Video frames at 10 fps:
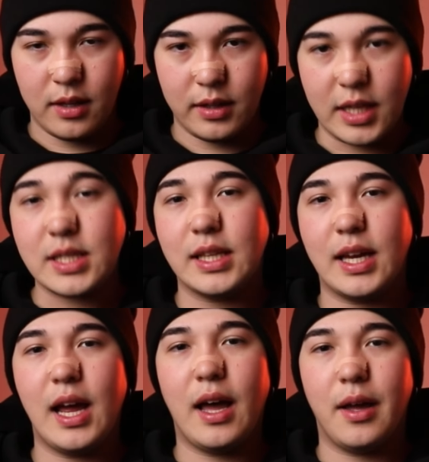なぜな
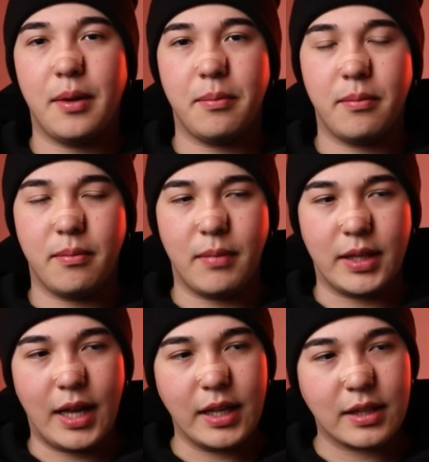ら、まあ、
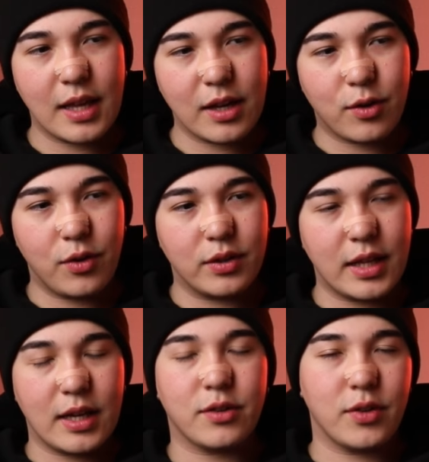大体高
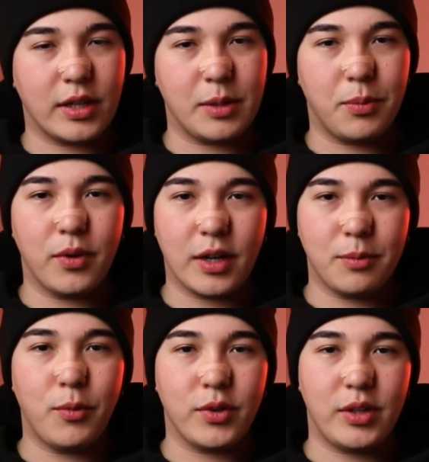大学とかで
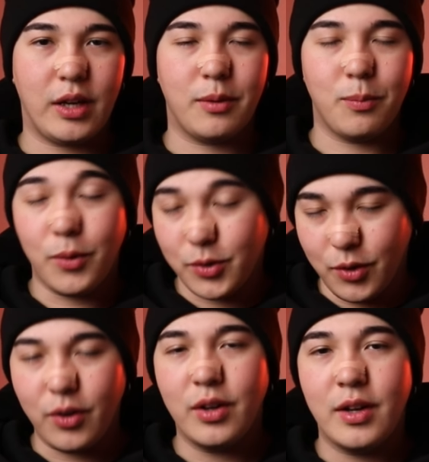
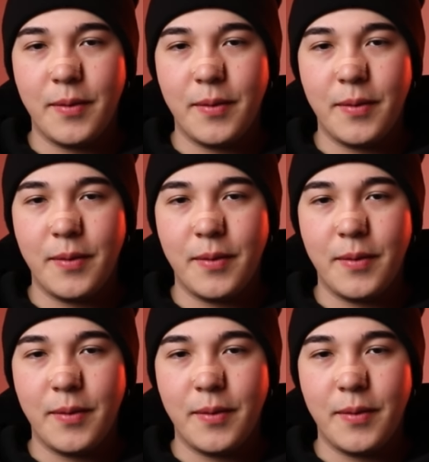ボーカルモードモード